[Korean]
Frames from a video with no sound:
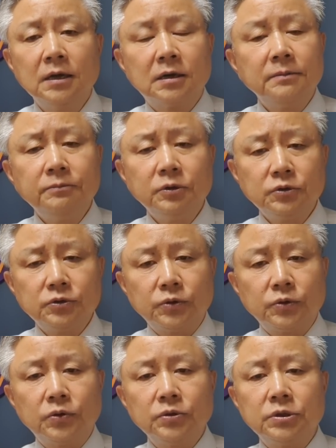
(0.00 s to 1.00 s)

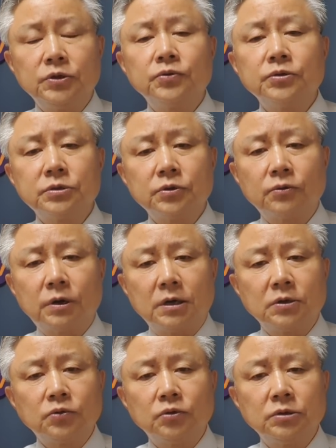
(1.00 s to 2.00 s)
근본적으로 이준석과
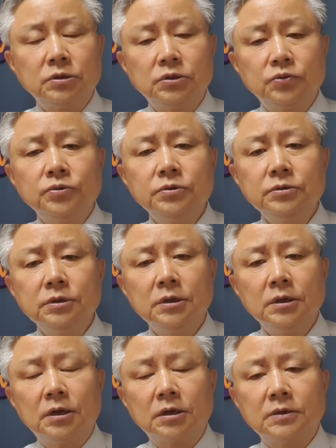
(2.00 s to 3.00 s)
그리고 이윤 어,